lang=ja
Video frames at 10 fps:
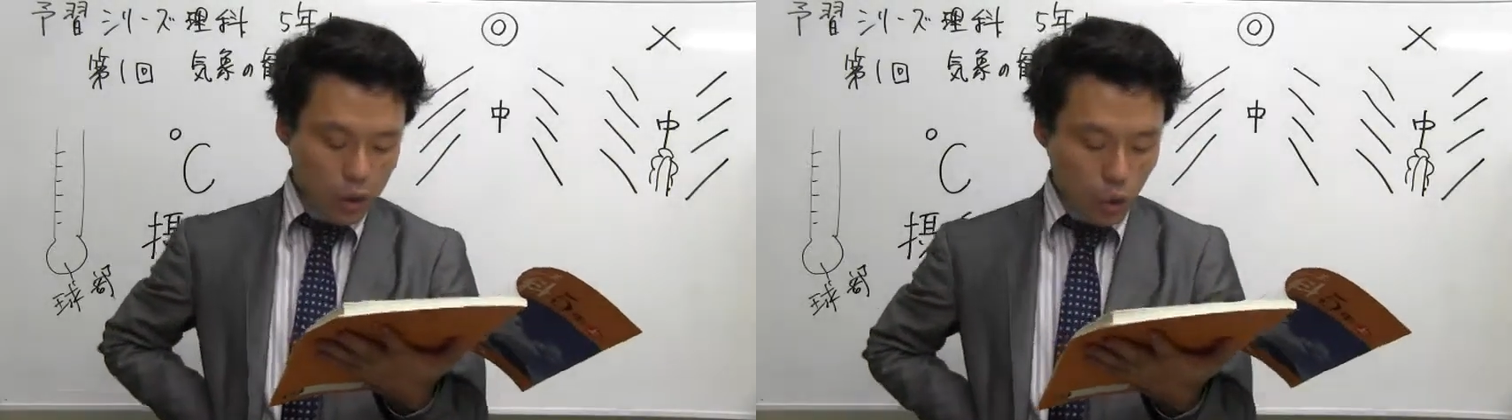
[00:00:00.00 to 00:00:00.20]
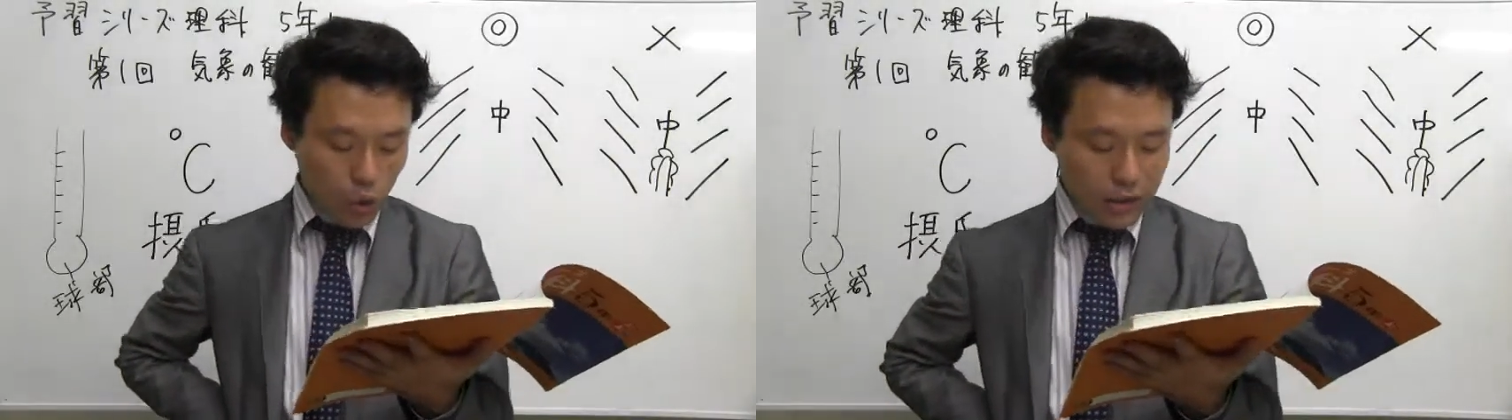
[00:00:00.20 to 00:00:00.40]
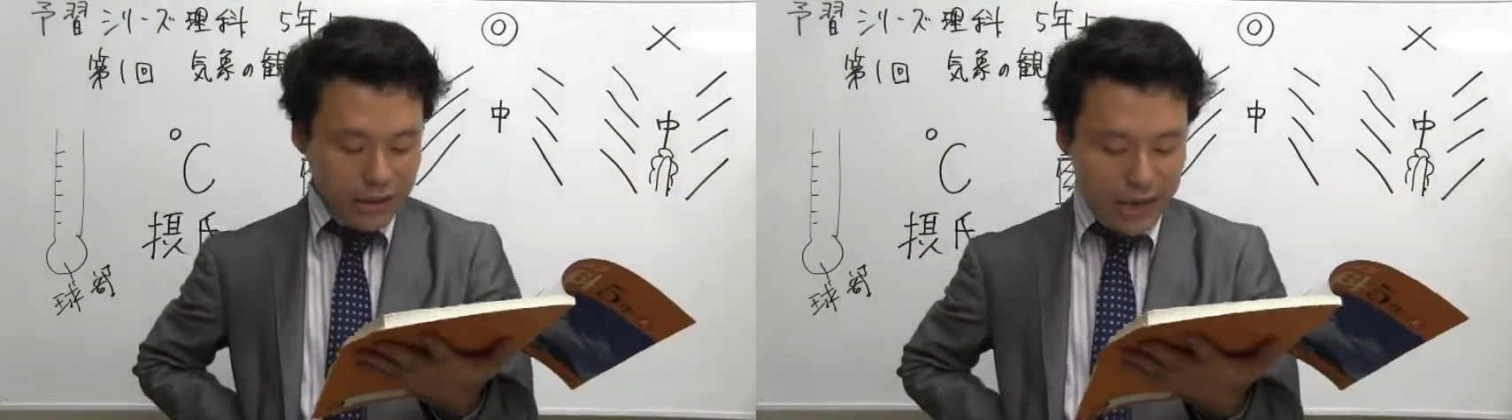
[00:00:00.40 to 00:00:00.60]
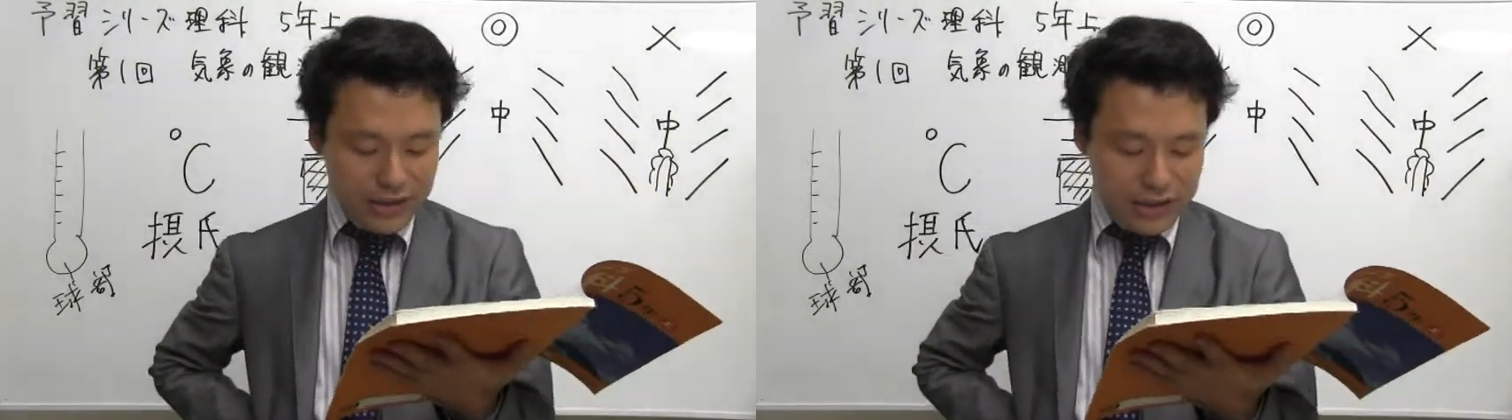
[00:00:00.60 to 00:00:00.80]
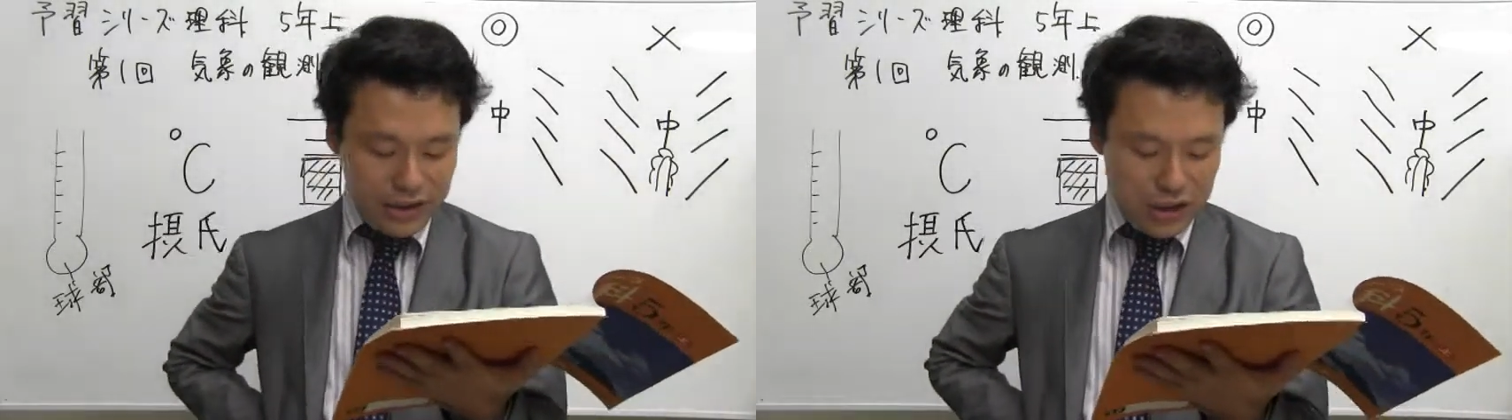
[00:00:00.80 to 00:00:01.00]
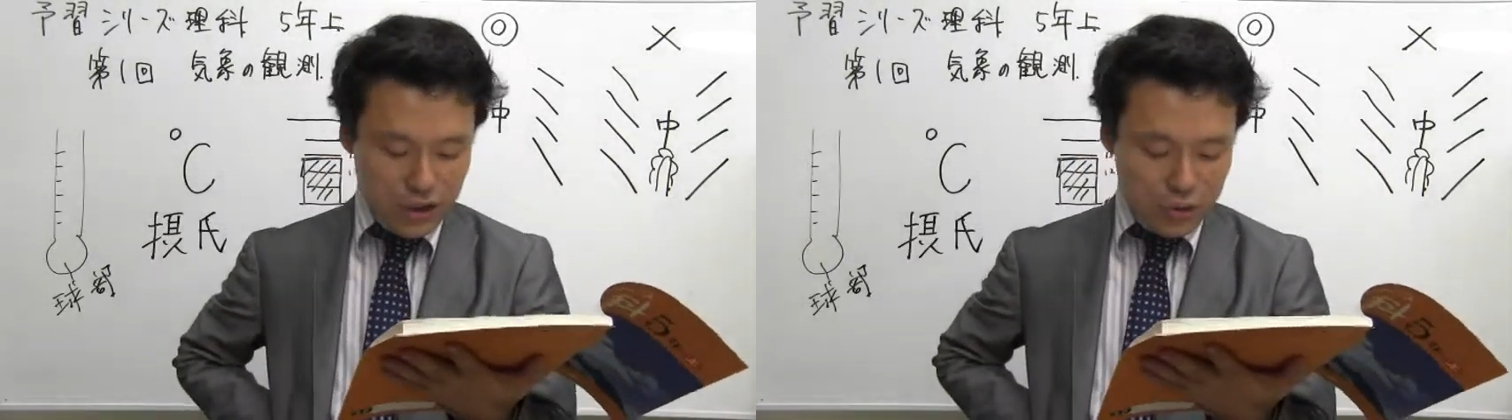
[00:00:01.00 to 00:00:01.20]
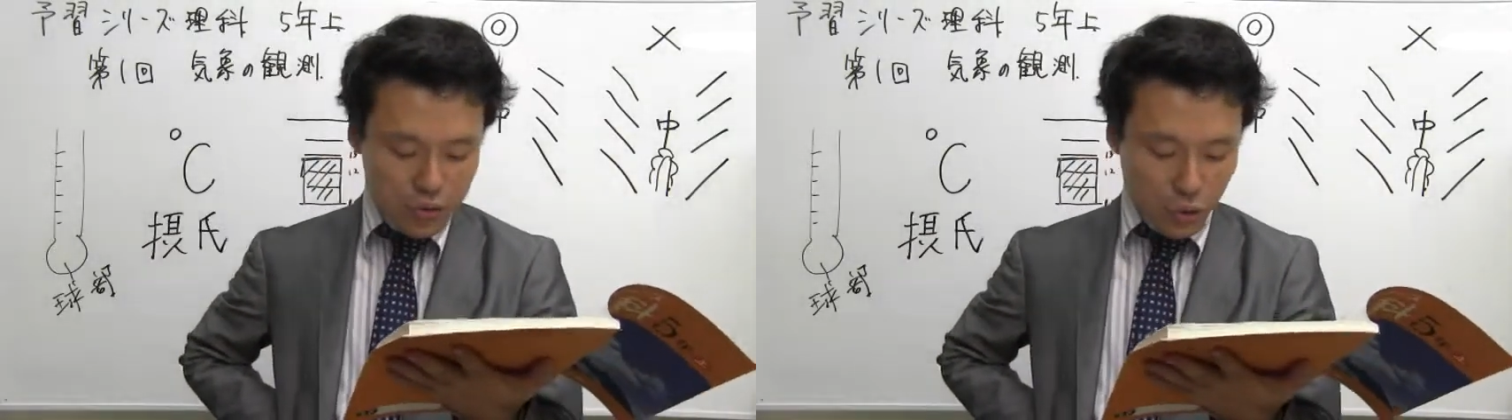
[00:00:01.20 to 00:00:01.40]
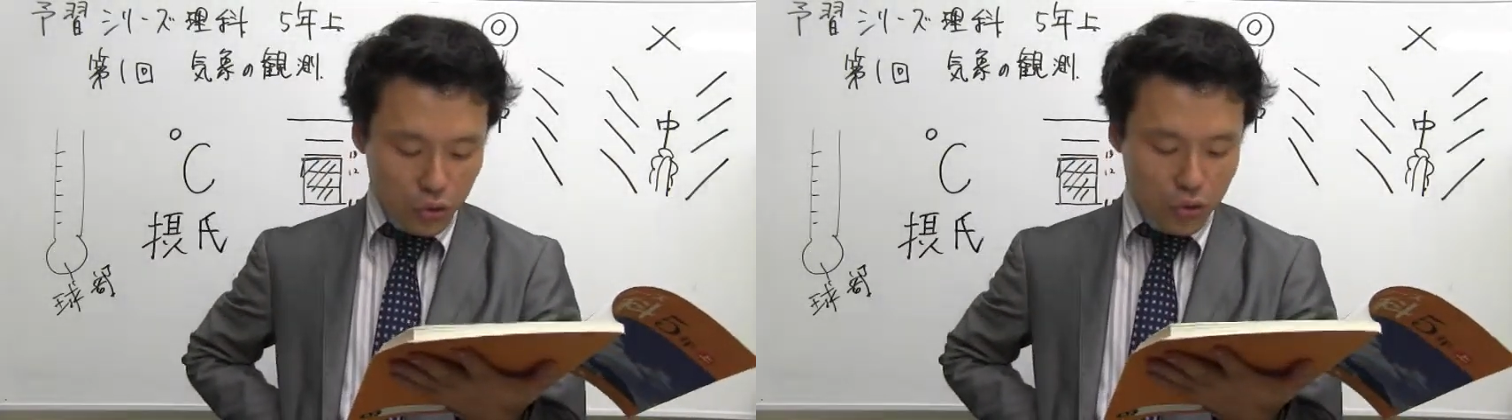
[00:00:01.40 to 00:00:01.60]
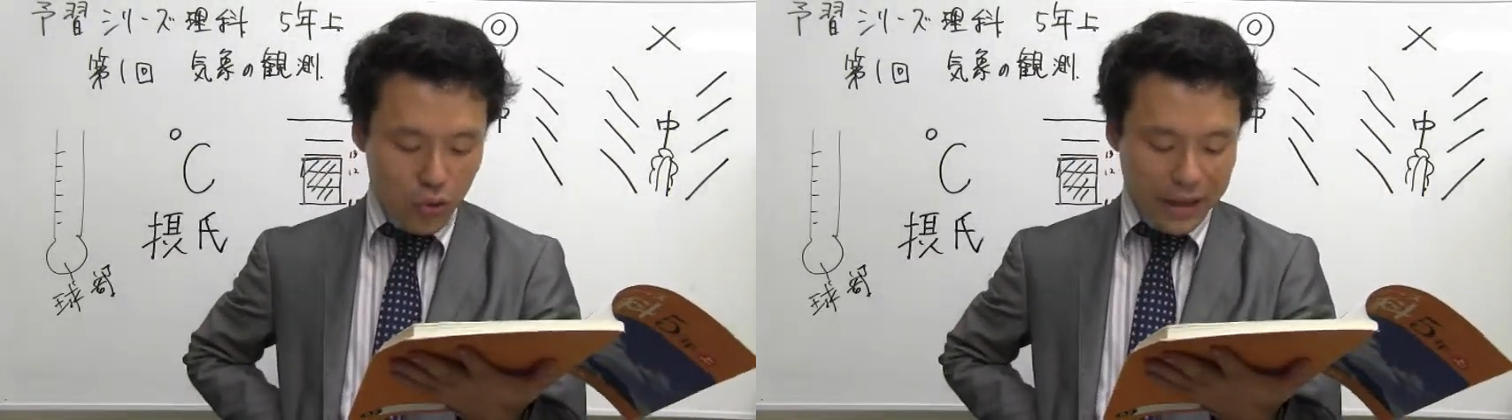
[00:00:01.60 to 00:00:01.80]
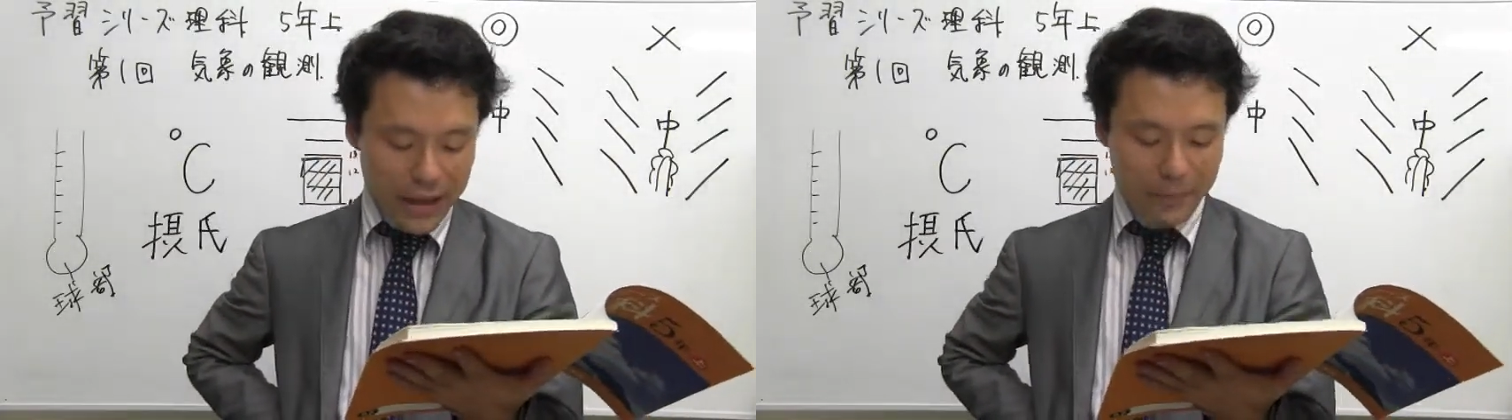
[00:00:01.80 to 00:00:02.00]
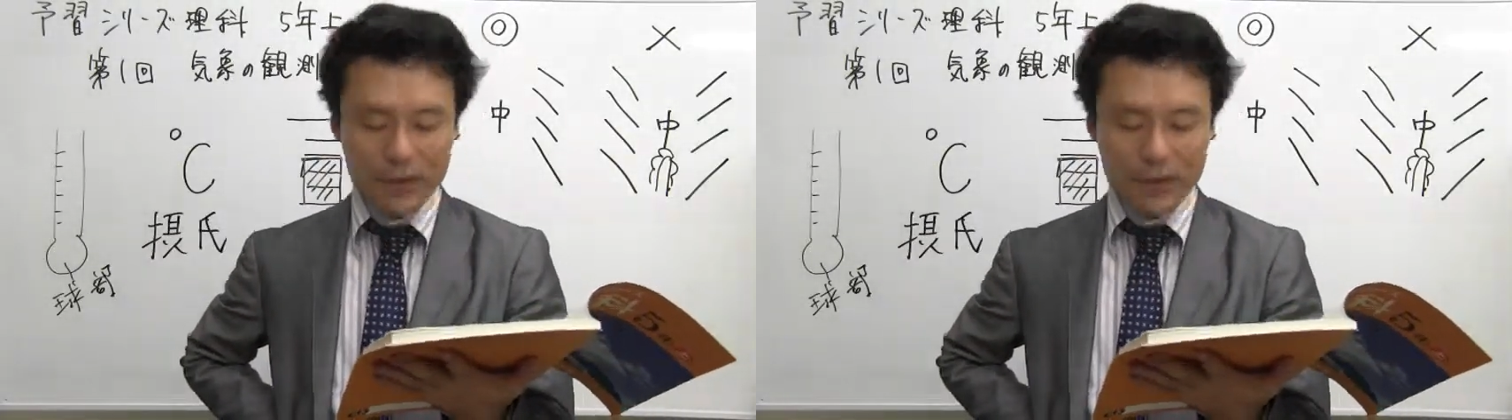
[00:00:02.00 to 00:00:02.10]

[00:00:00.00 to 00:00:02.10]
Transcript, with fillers: 極寒地中温度計、